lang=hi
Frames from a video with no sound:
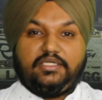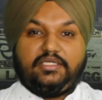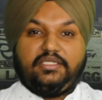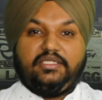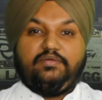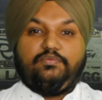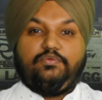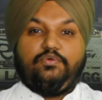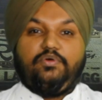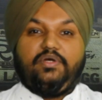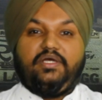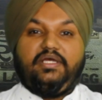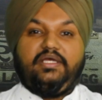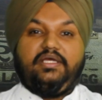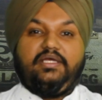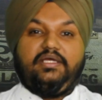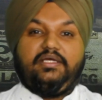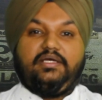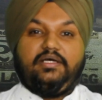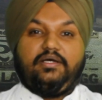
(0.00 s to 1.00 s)
कर रहे हैं वो है
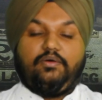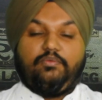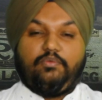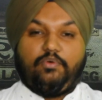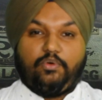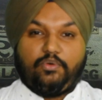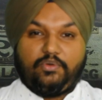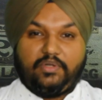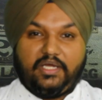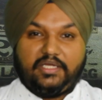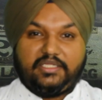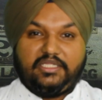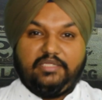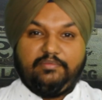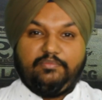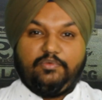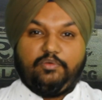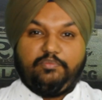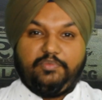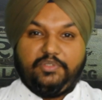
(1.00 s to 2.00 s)
होंडा
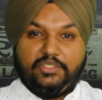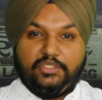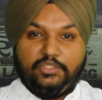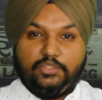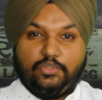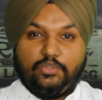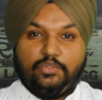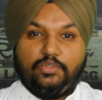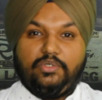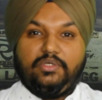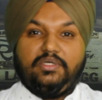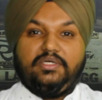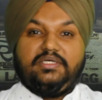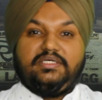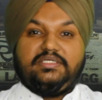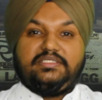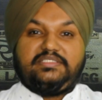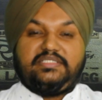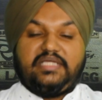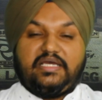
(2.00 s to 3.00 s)
की मोबिलियो
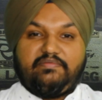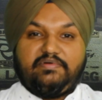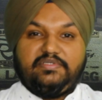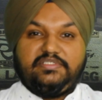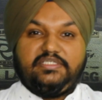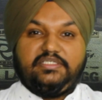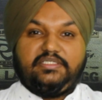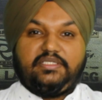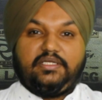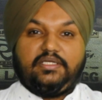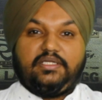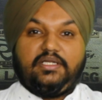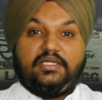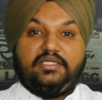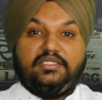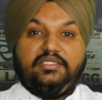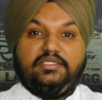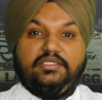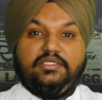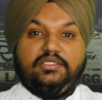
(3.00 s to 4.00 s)
सेवन सीटर
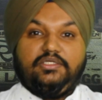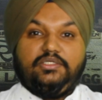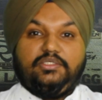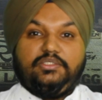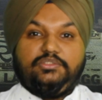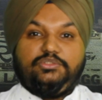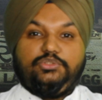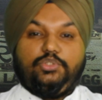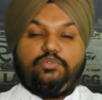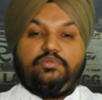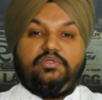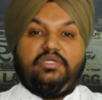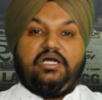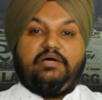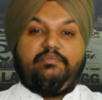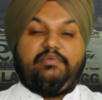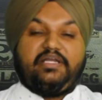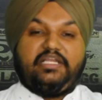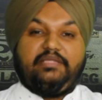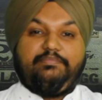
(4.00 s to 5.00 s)
गाड़ी जो कि
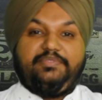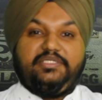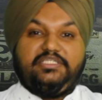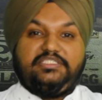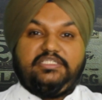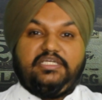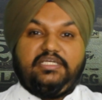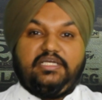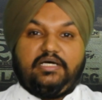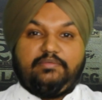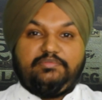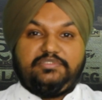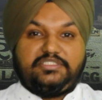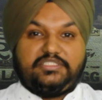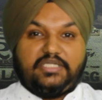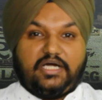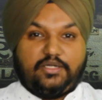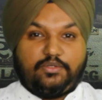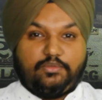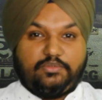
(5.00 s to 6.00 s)
हमारे पीछे अब
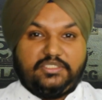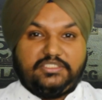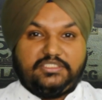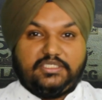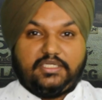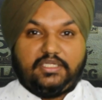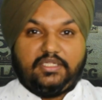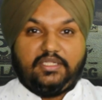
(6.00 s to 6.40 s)
स्टार्ट होने जा